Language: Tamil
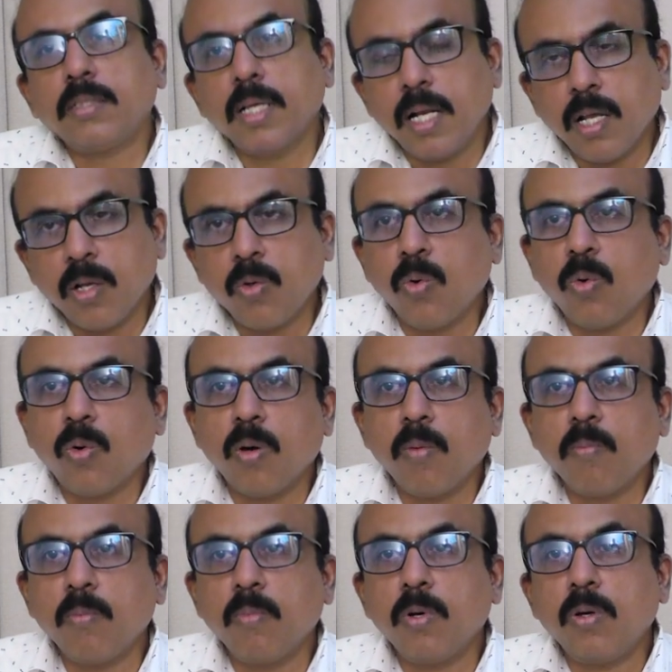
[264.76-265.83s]

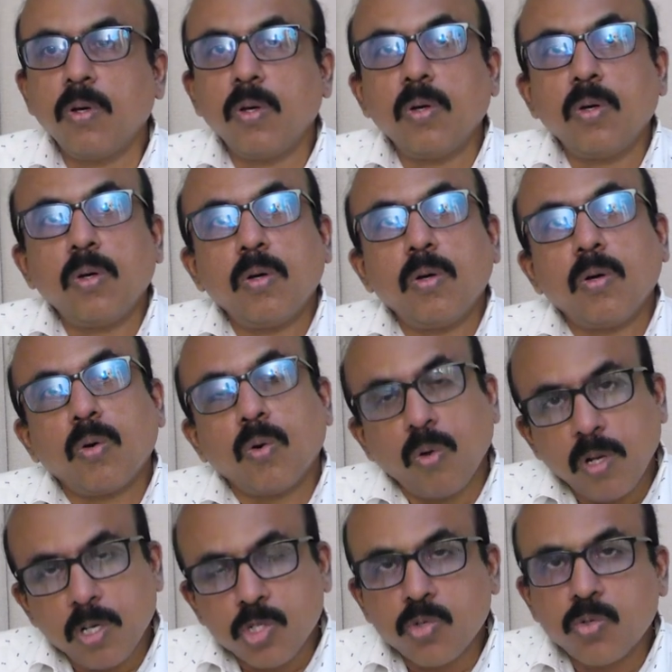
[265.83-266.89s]
சலரோகம்
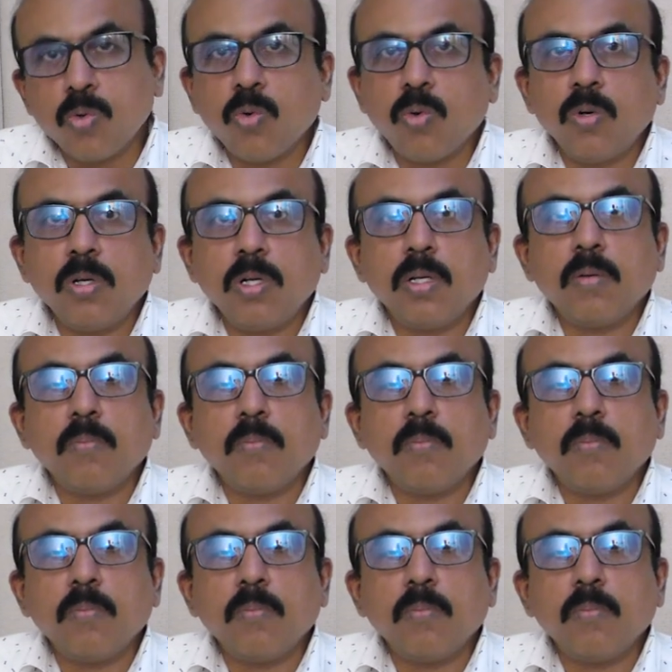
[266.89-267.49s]
கொலஸ்ட்ரோல்